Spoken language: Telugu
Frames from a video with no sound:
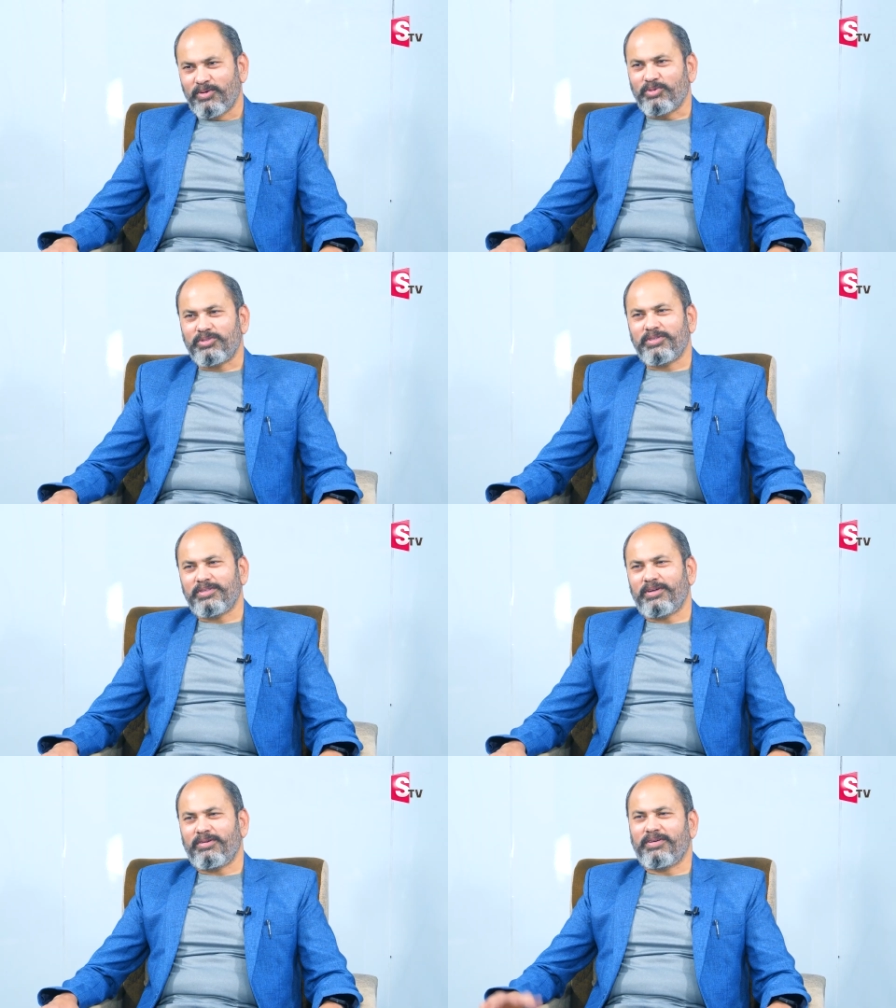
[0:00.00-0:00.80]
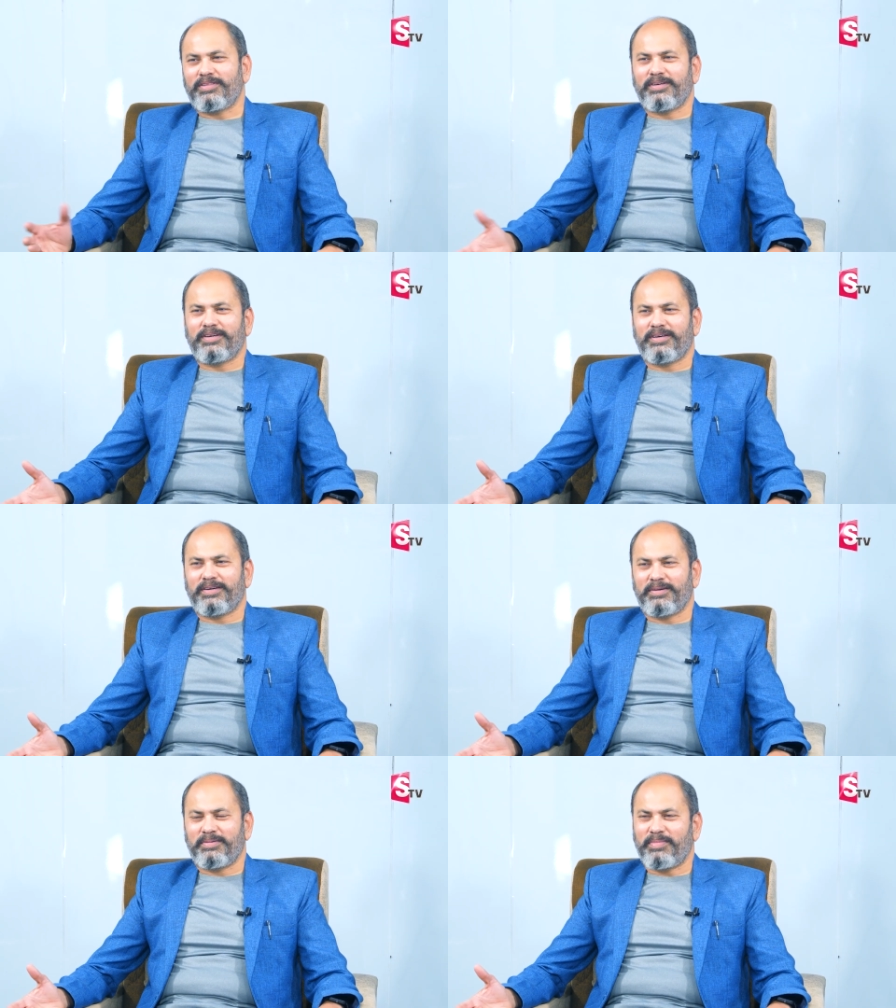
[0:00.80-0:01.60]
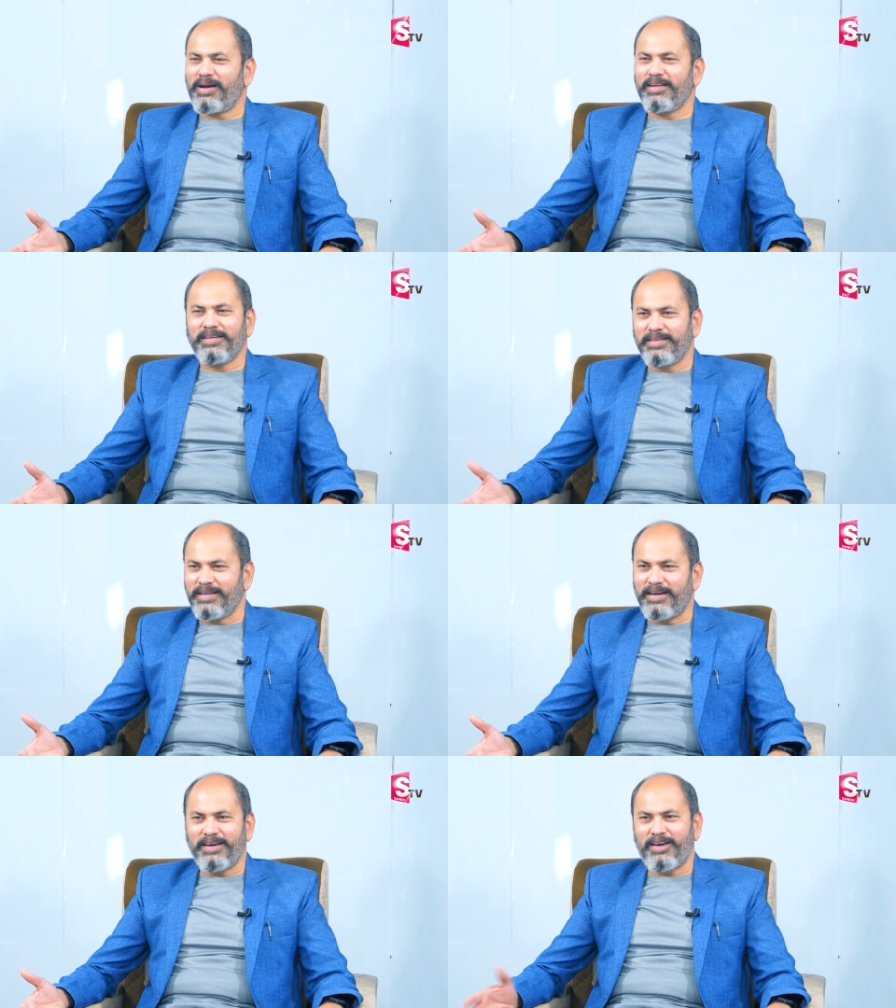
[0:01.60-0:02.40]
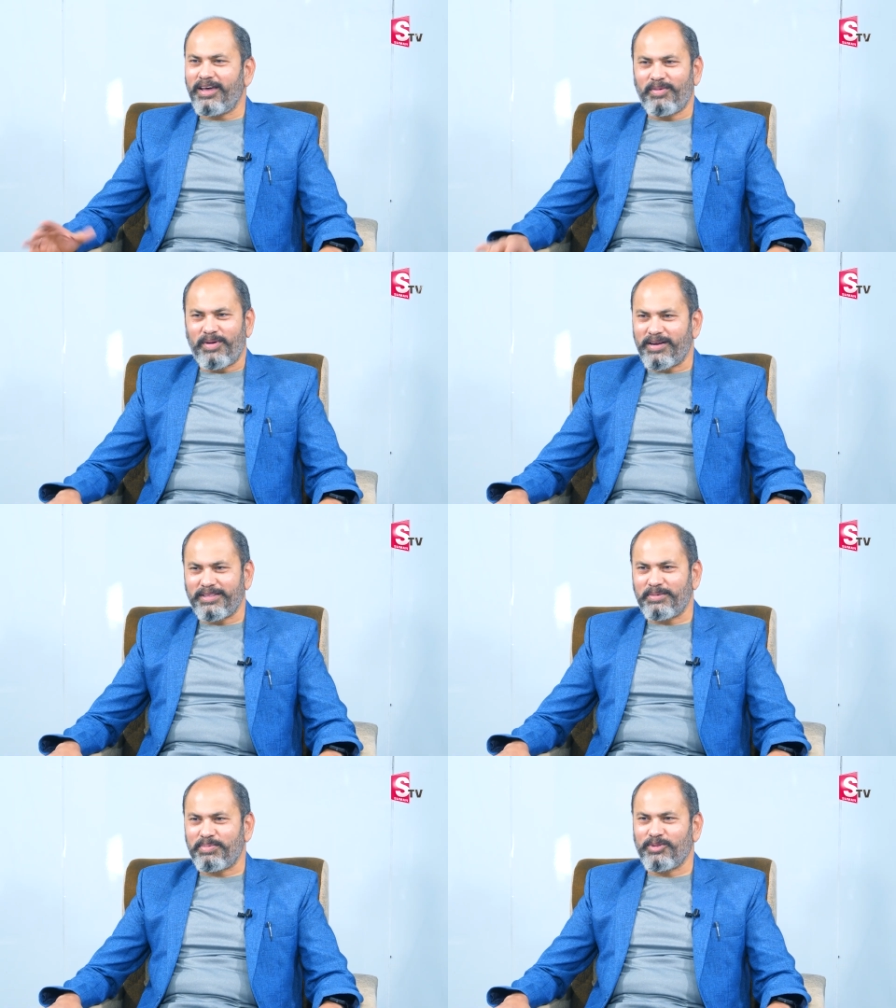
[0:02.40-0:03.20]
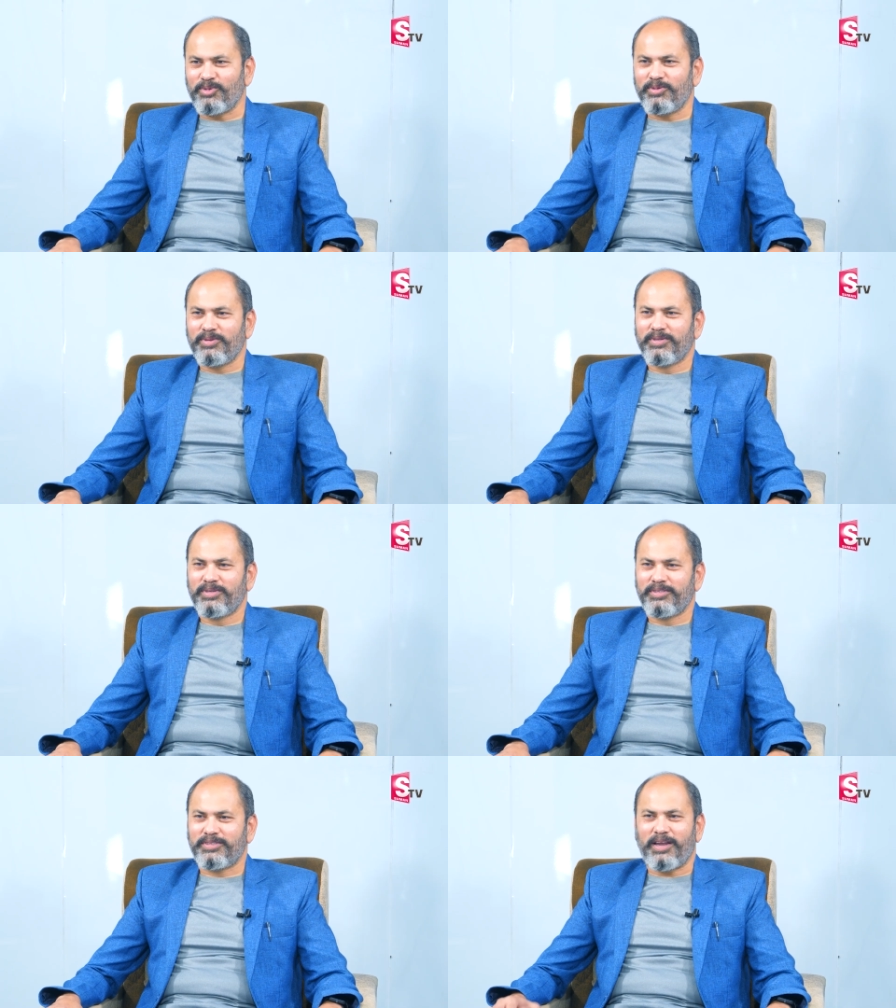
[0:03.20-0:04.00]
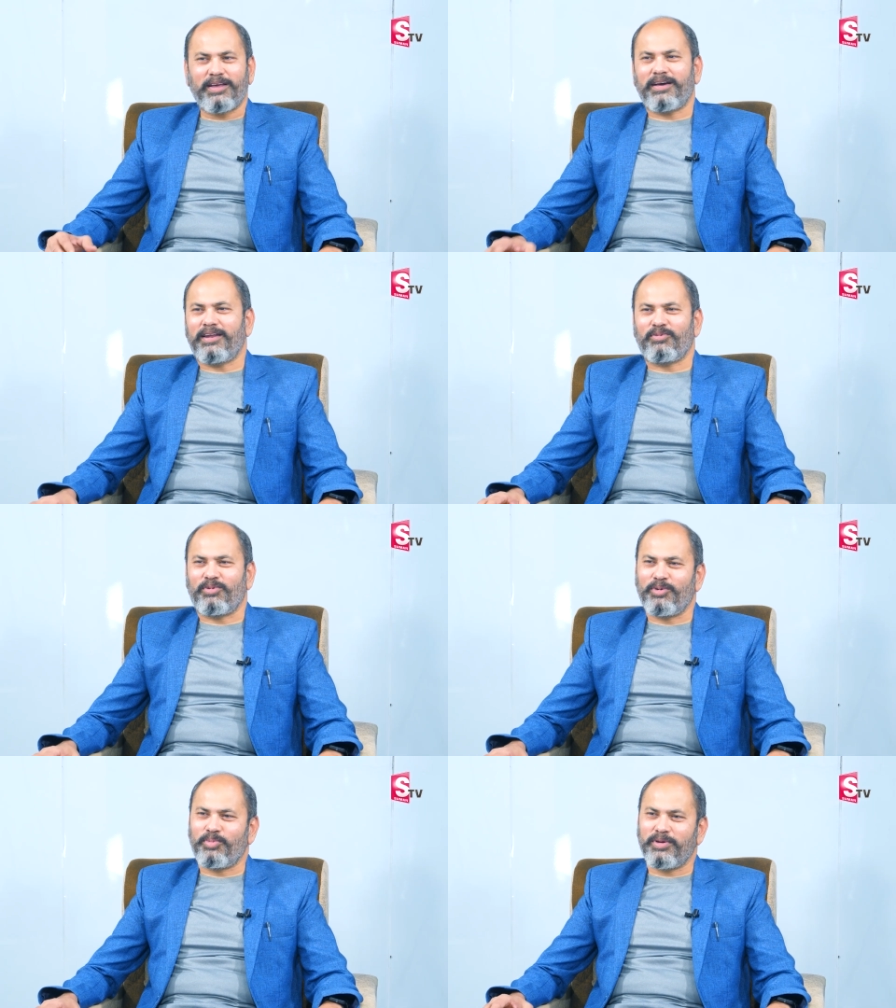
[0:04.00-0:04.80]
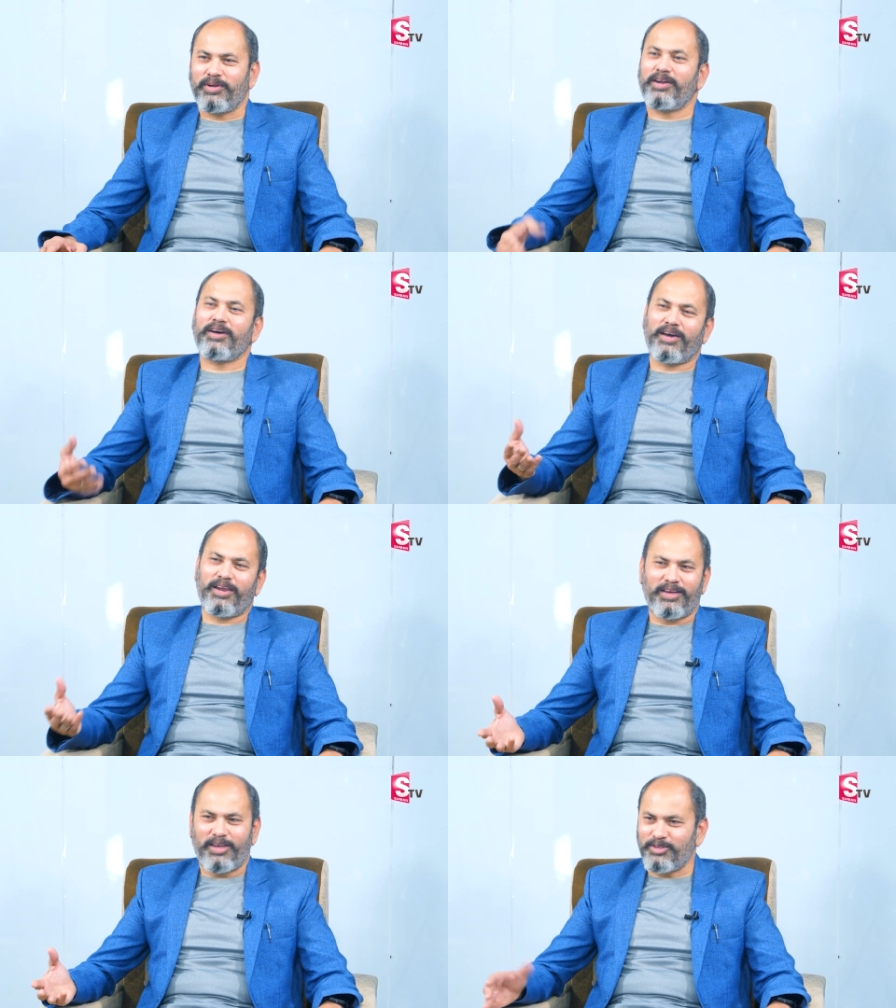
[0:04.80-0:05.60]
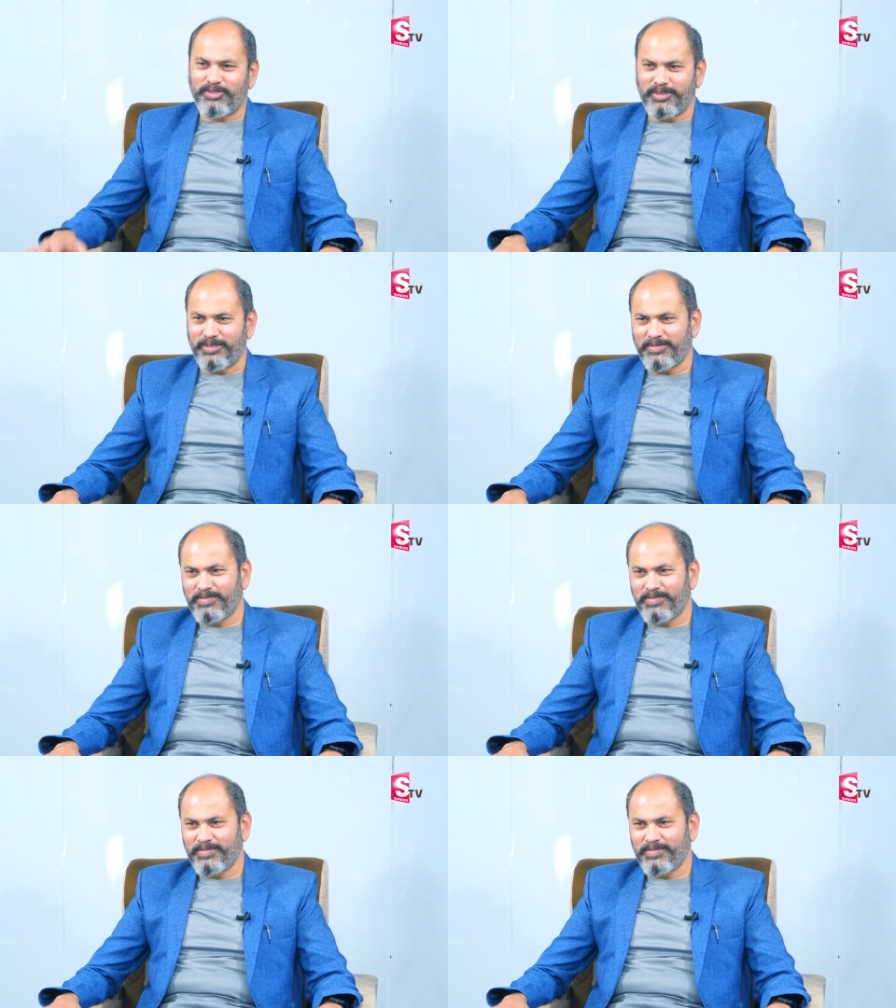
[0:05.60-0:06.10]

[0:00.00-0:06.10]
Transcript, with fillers: వచ్చిన తర్వాత మళ్ళీ ఎండాకాలం రాక తప్పదు చలికాలం ఓడిపోయి ఎండాకాలం గెలుస్తుంది